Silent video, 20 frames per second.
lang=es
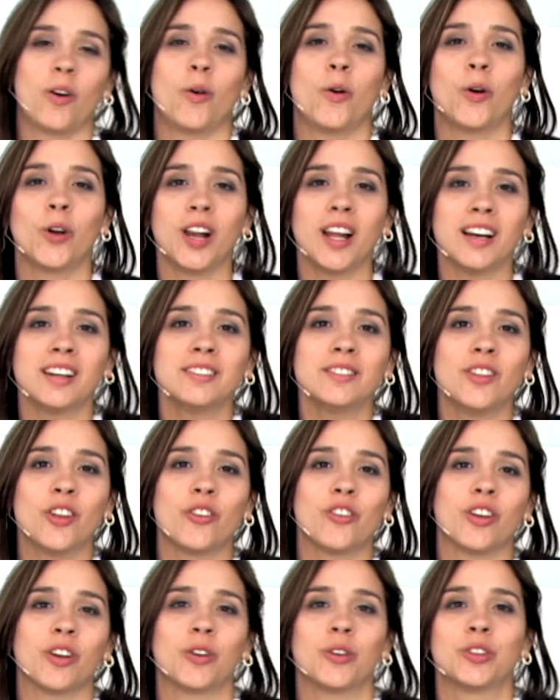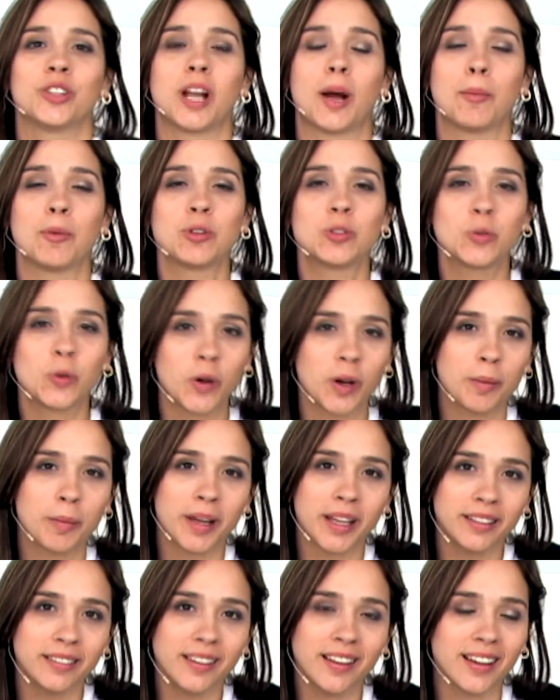Hola, nos encontramos
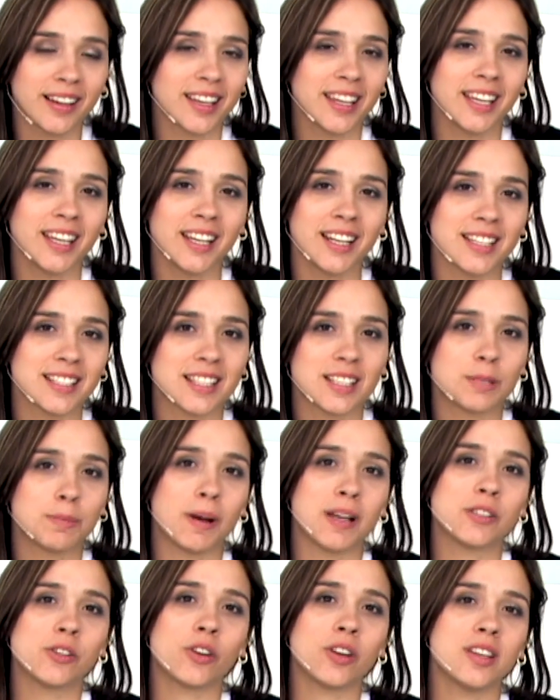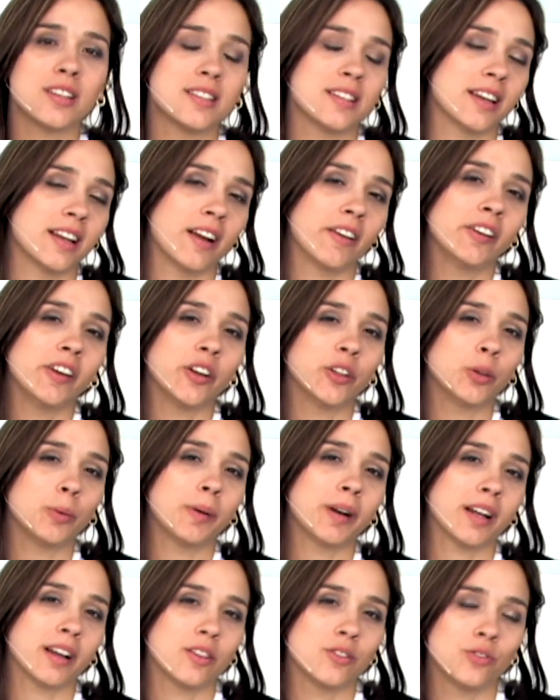nuevamente aquí en este espacio Quincera Abierto
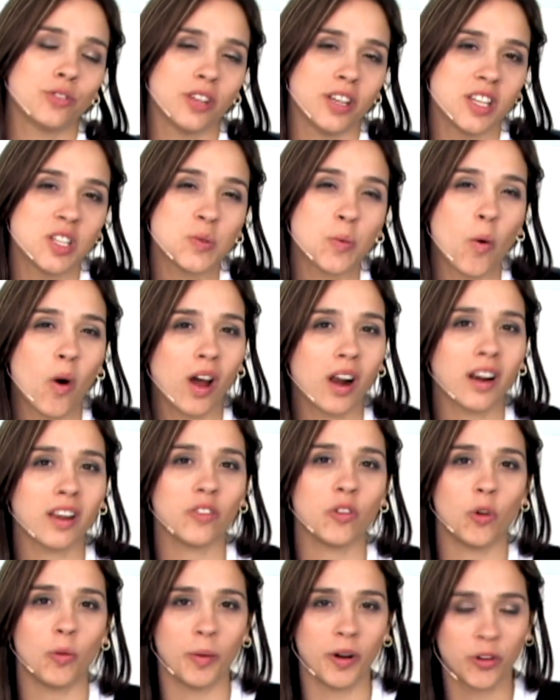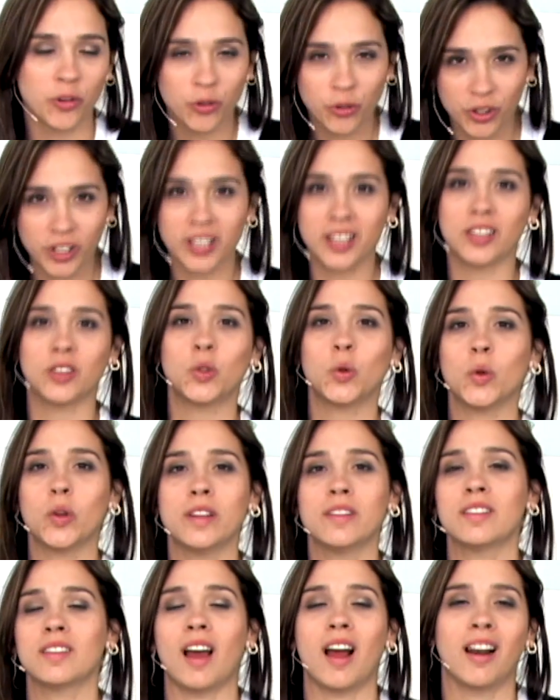para que ustedes puedan resolver sus
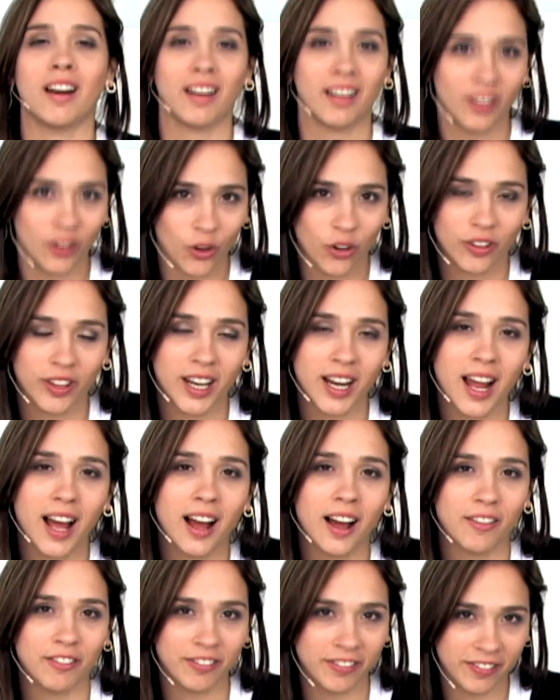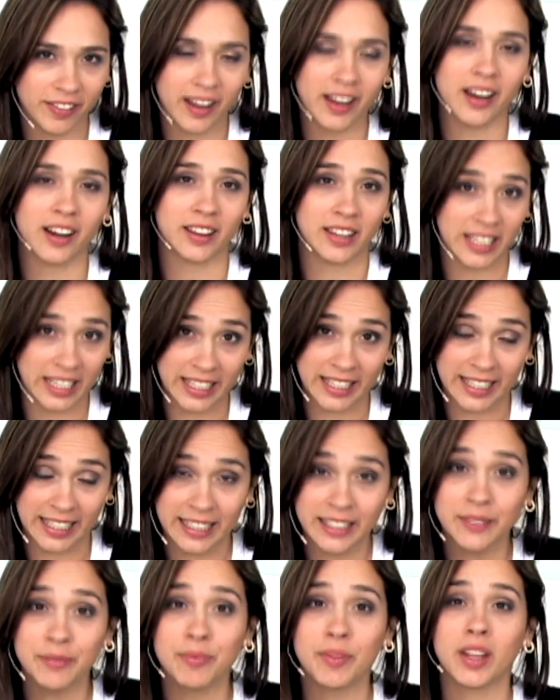inquietudes alrededor de la
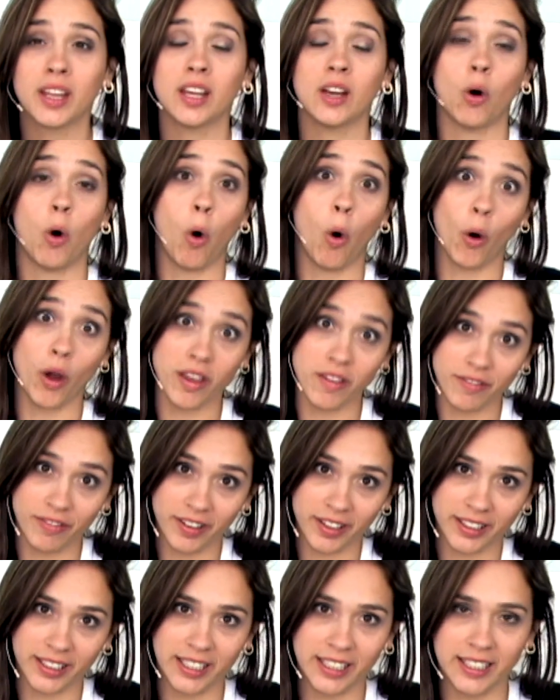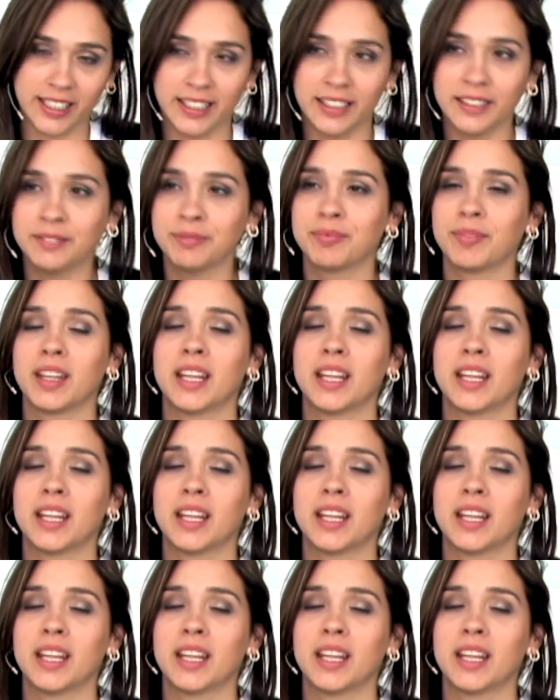fertilidad o infertilidad.